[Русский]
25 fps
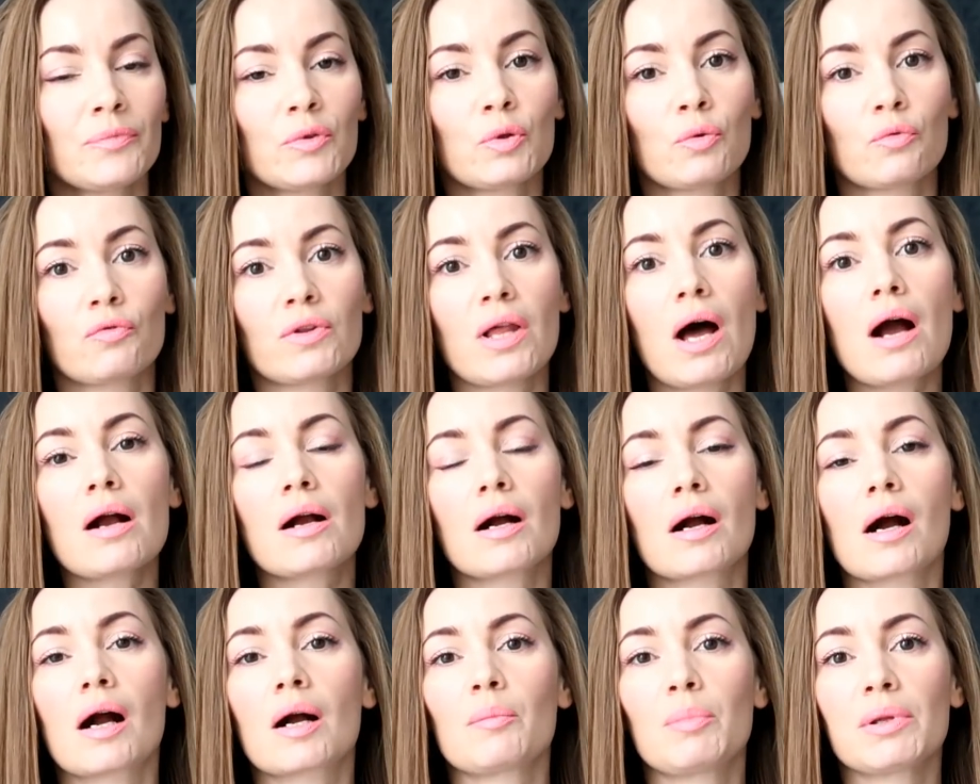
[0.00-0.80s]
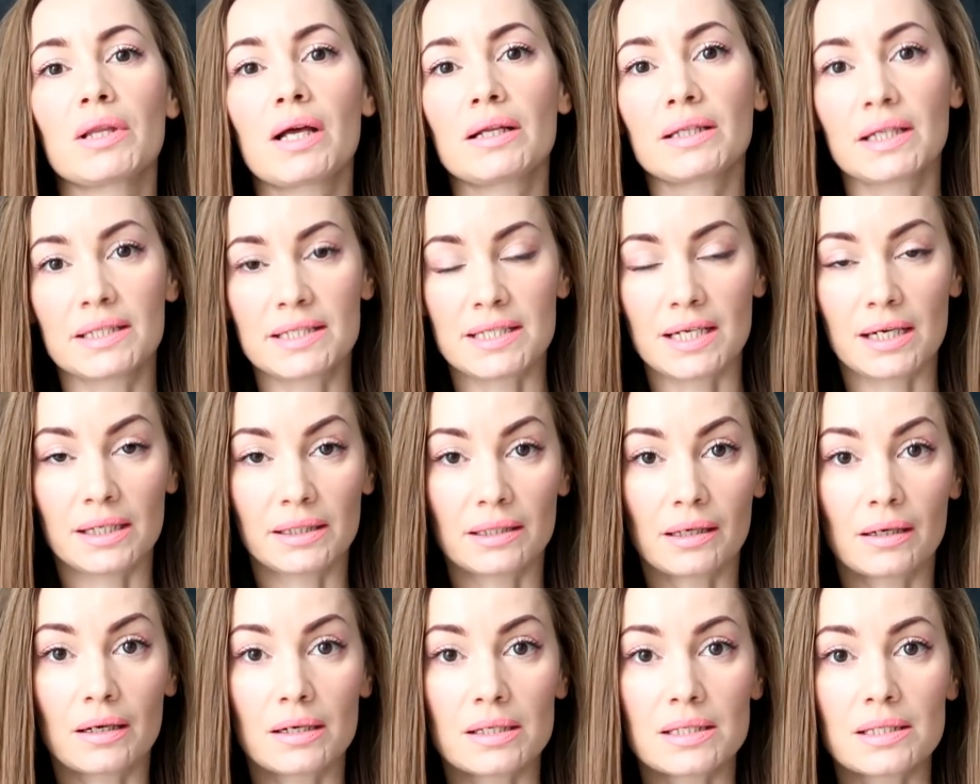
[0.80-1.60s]
ну, влага как была на теле,
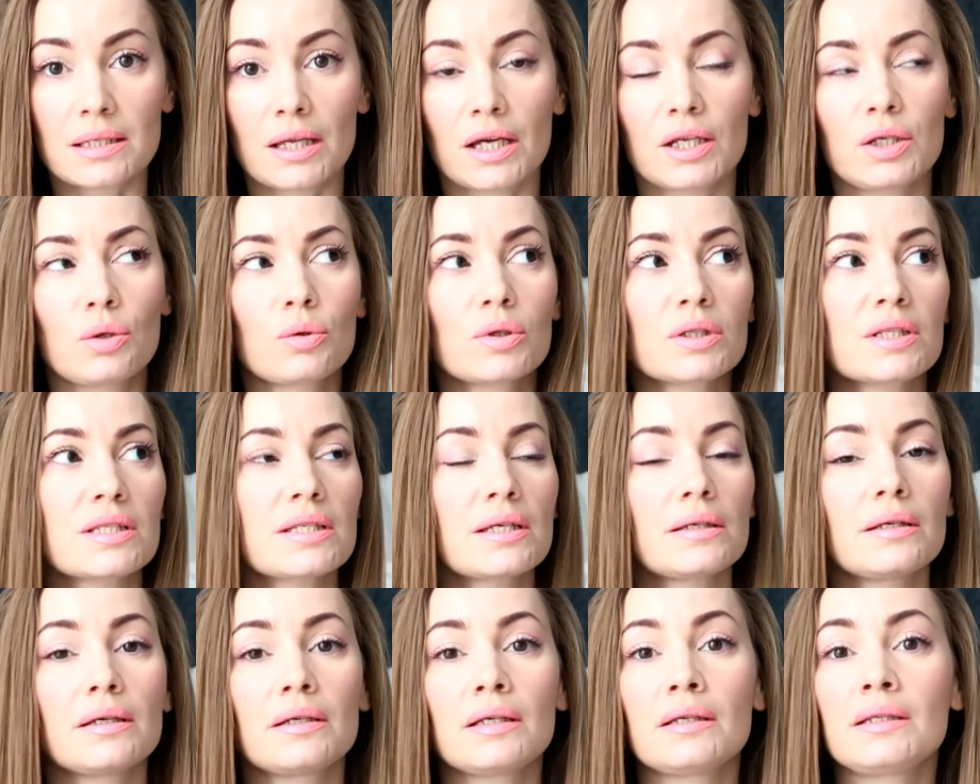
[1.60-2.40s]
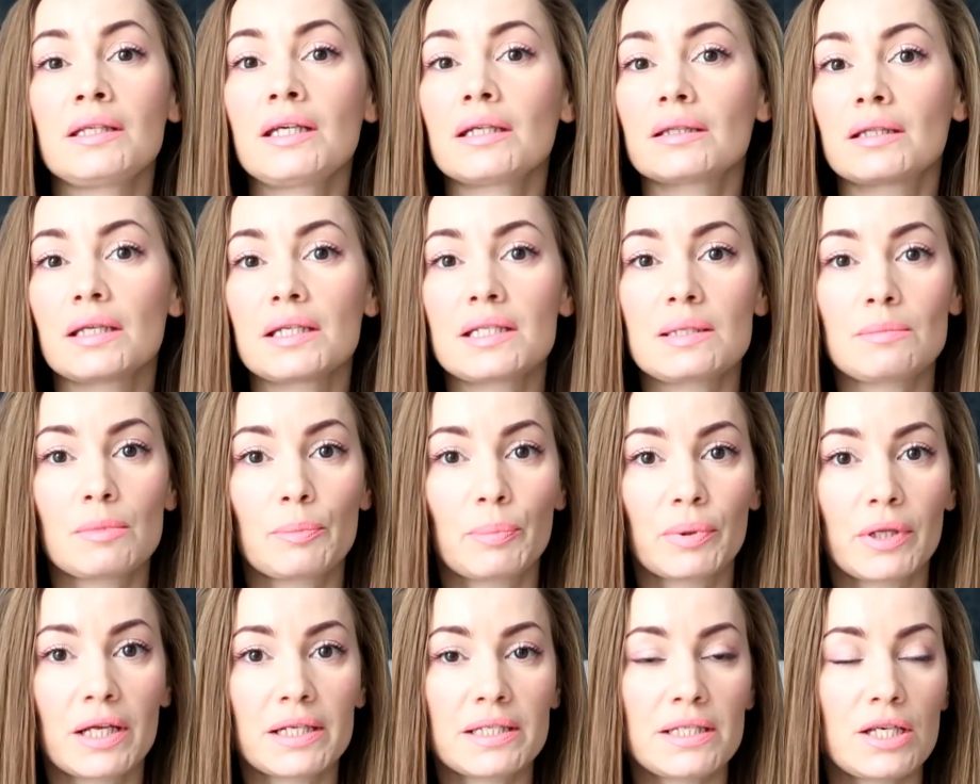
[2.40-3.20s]
так и остается. Нет, этими
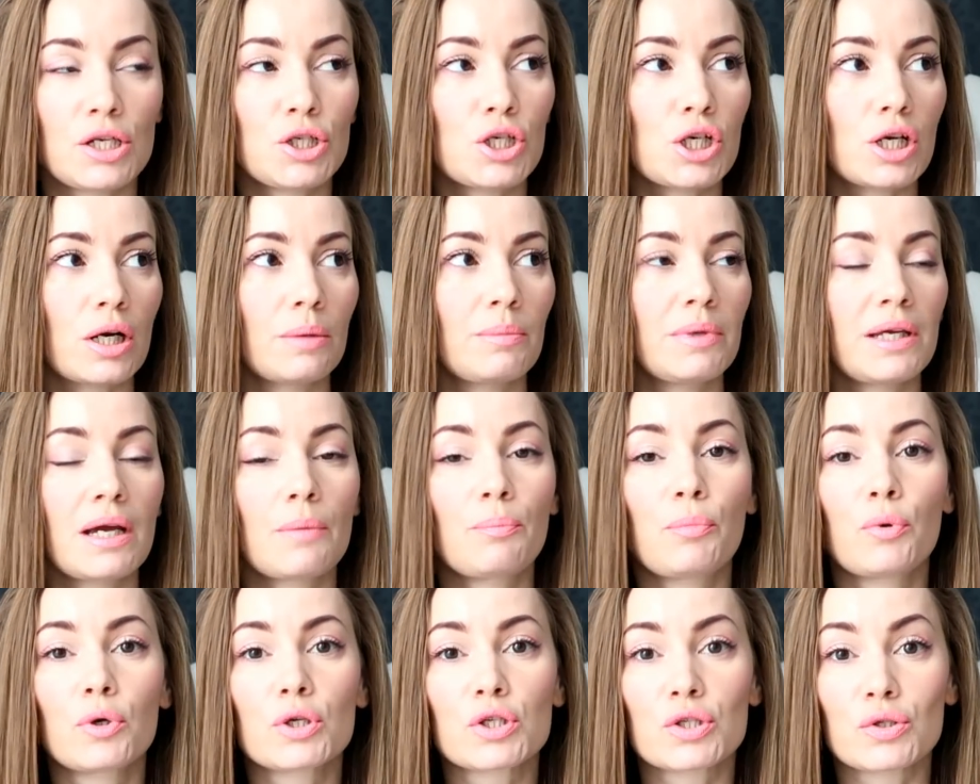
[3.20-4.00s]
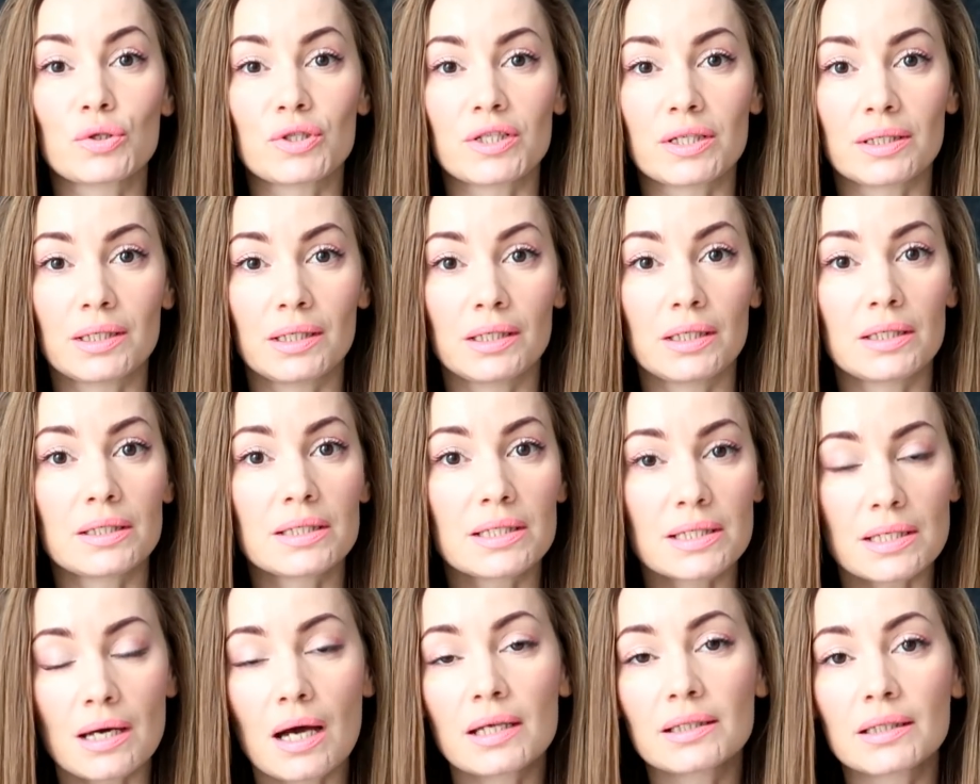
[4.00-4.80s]
полотенчиками я пользуюсь и для
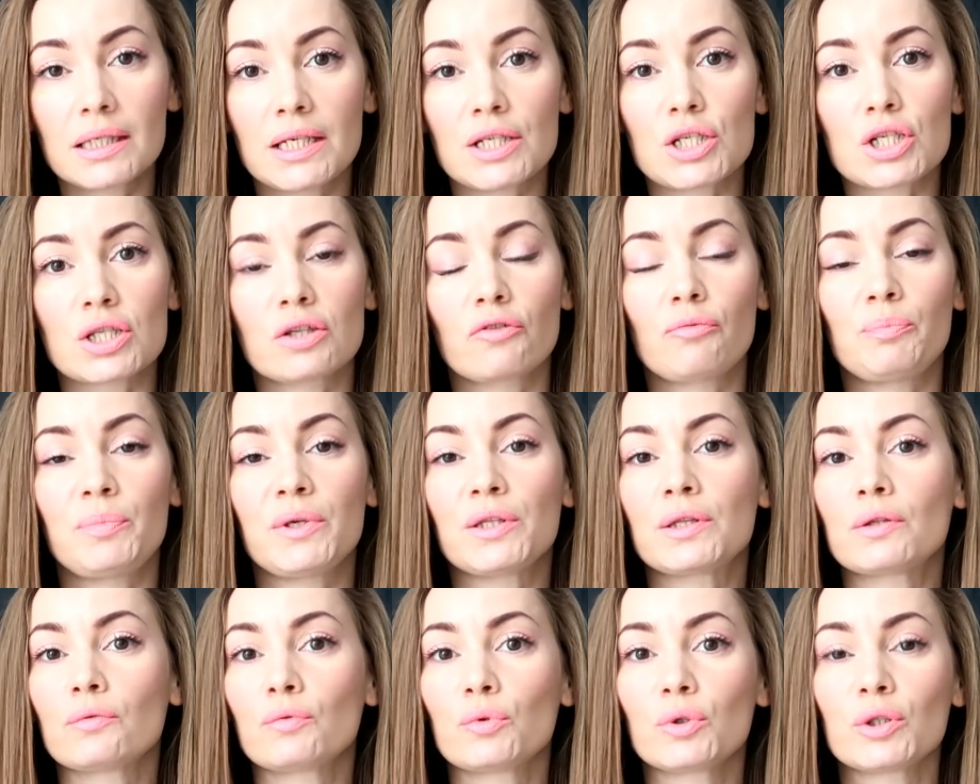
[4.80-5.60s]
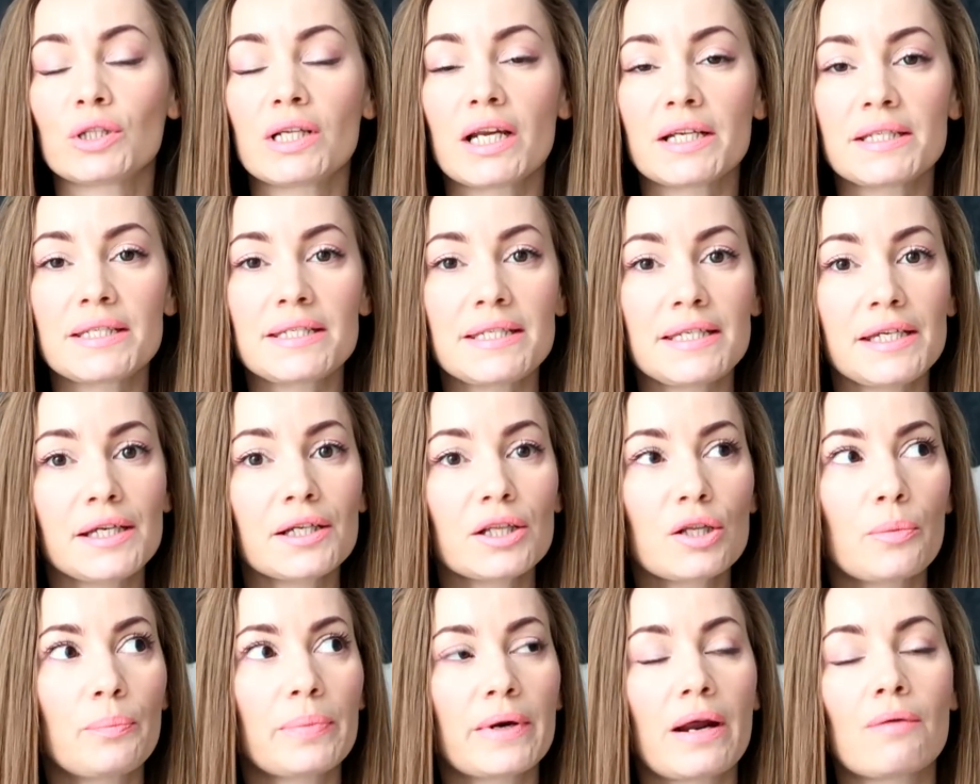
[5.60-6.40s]
лица, отлично впитываю, для
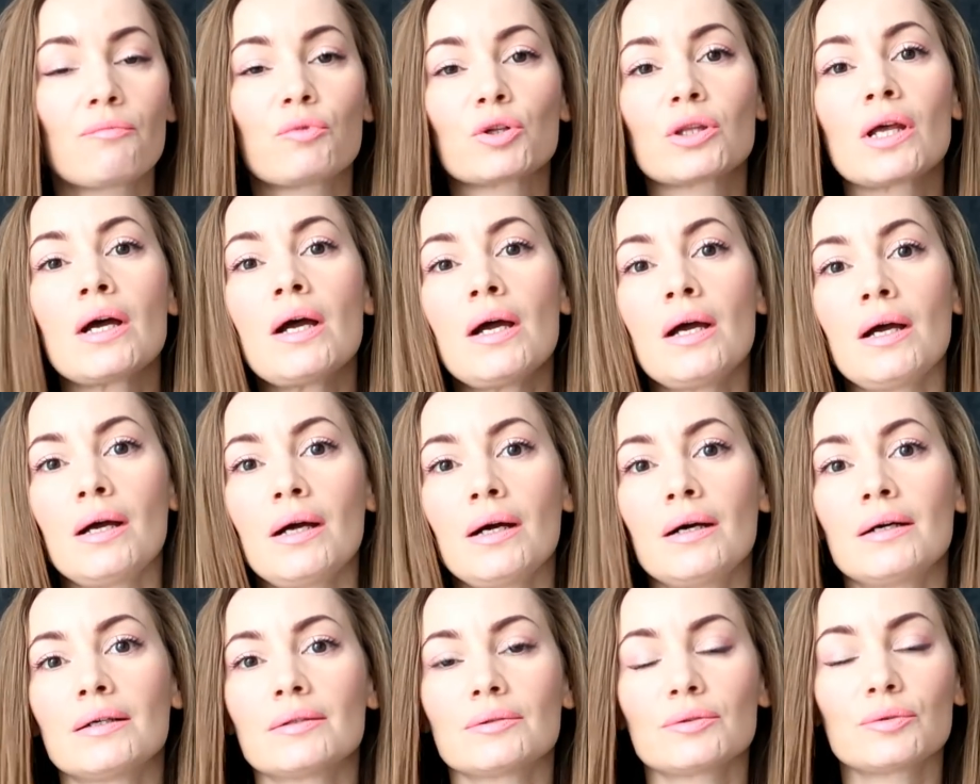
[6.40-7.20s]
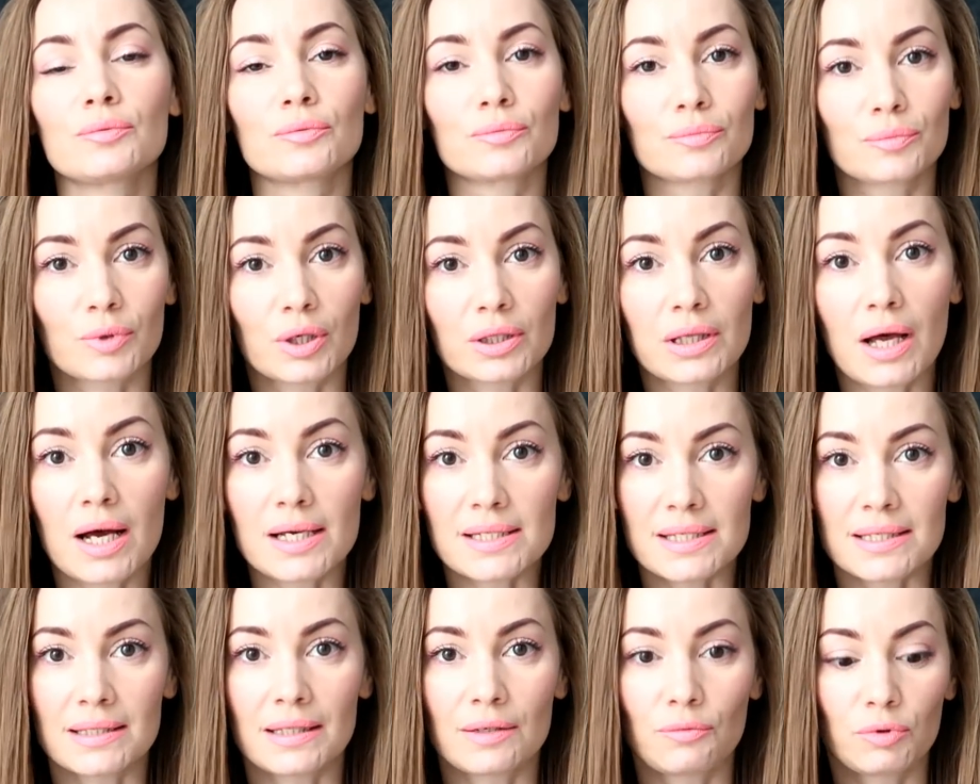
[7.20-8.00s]
тела, прям вот ну,
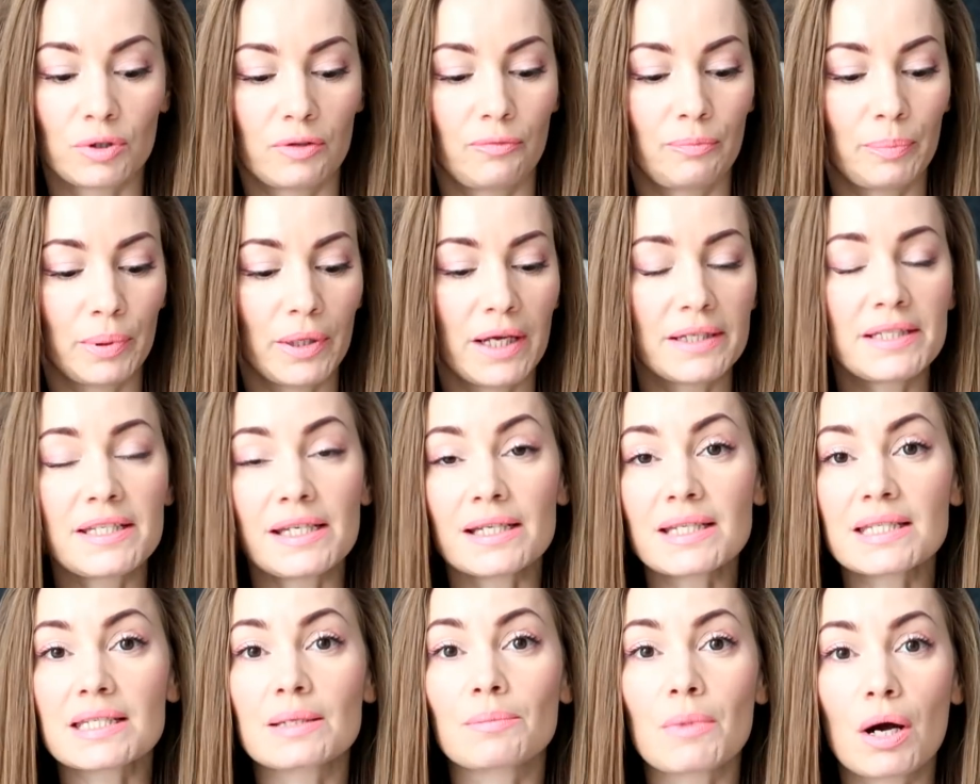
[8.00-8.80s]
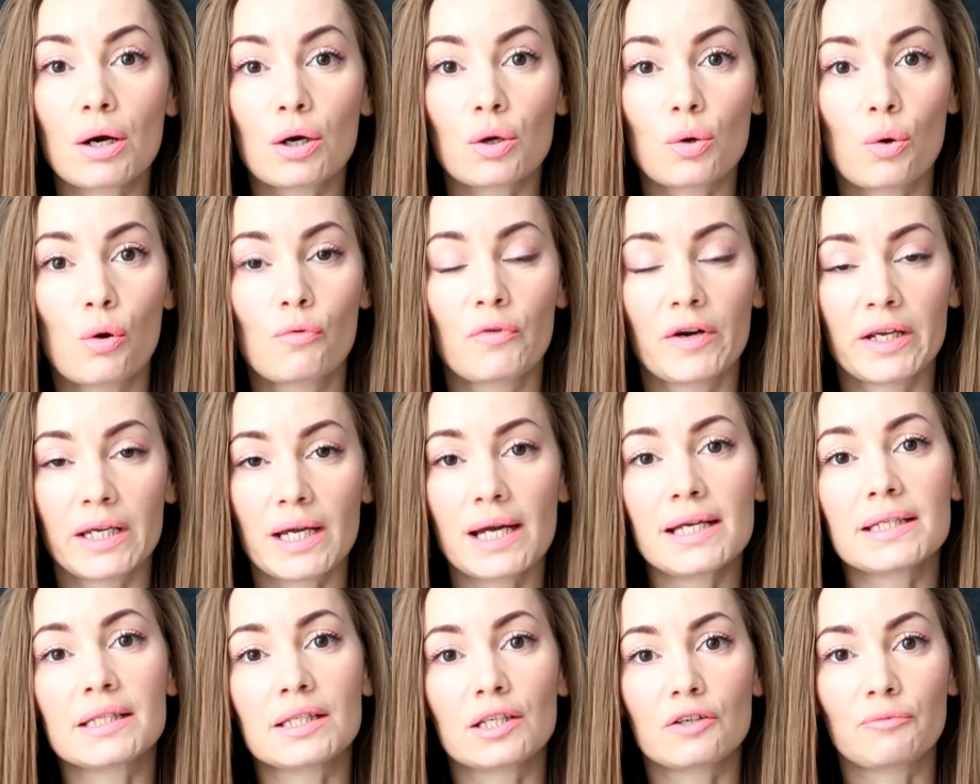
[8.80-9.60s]
классные. Вот в полотенце махровое,
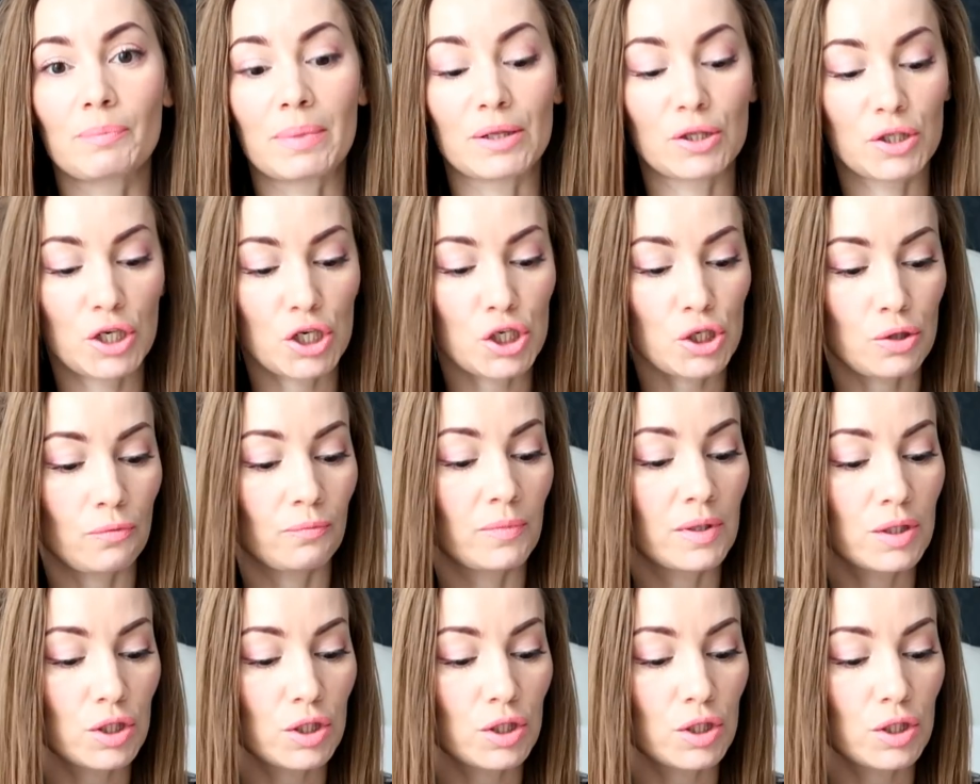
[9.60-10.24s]
я от них в полнейшем